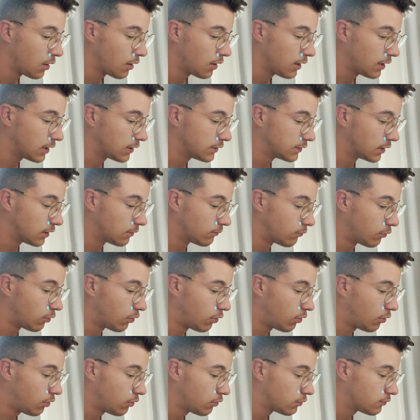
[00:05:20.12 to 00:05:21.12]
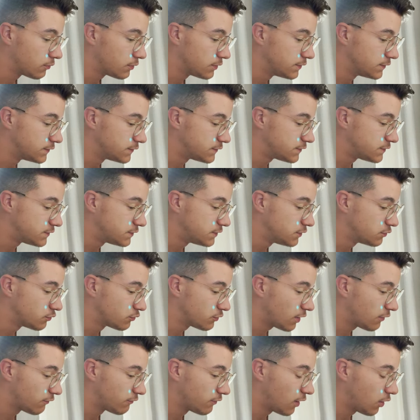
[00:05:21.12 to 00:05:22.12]
Également, Ici,
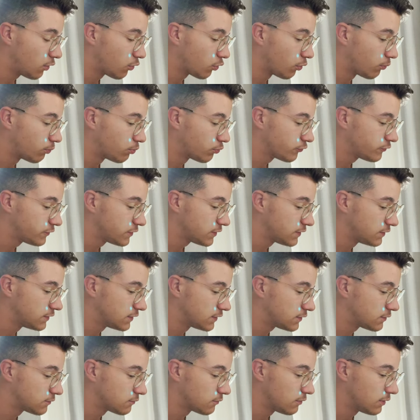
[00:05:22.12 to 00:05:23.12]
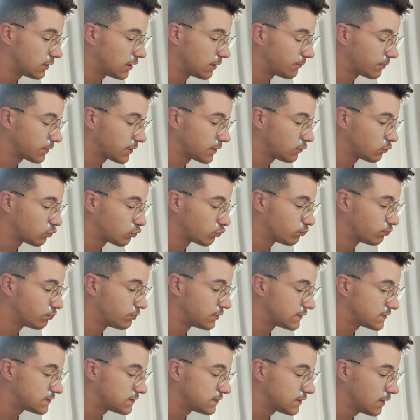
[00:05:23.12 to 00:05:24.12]
on avait un rebond technique. Les prix ont
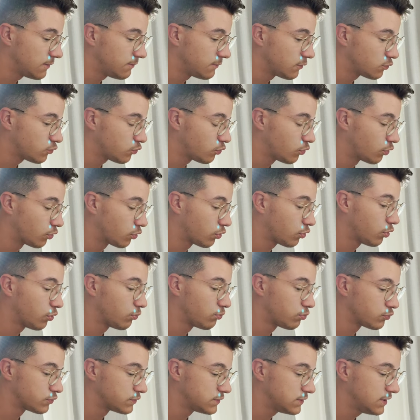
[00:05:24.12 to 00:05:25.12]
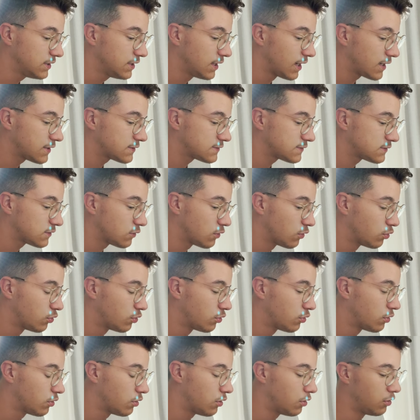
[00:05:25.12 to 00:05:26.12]
baissé, mais ont rebondi grâce
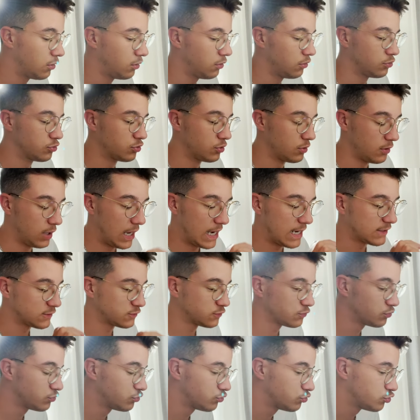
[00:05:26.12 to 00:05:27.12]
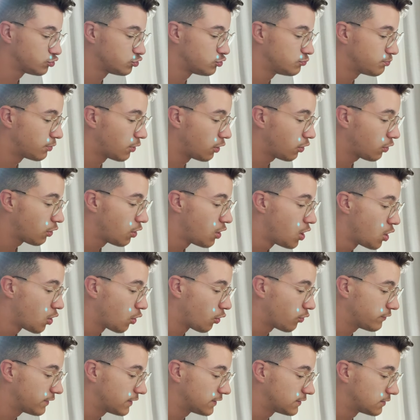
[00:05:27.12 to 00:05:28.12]
euh, à la zone de support.
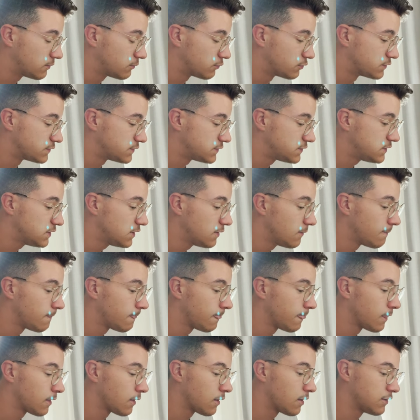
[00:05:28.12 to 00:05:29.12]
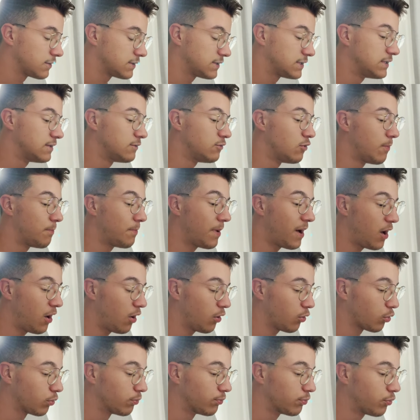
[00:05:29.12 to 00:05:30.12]
On a également ici, qui n'est pas un
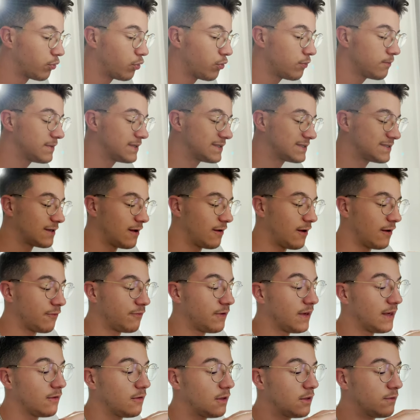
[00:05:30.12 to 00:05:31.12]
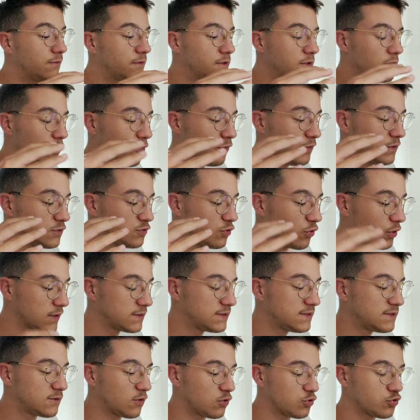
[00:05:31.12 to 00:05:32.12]
rebond, mais ça a fait office de
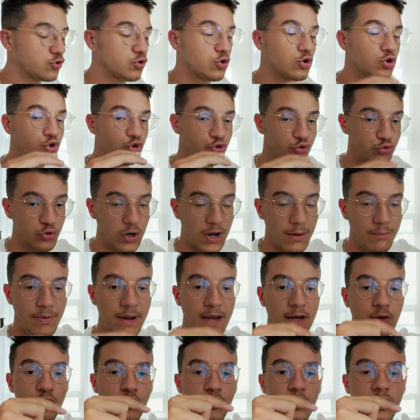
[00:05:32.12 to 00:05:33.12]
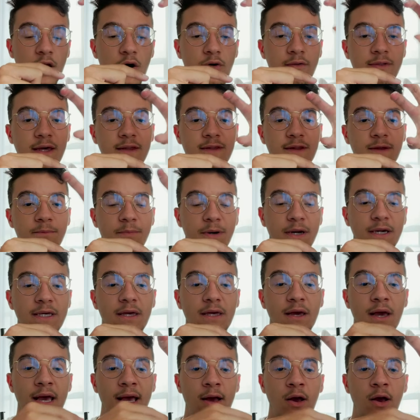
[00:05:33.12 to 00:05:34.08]
résistance. Je vous rappelle, donc là, on a des prix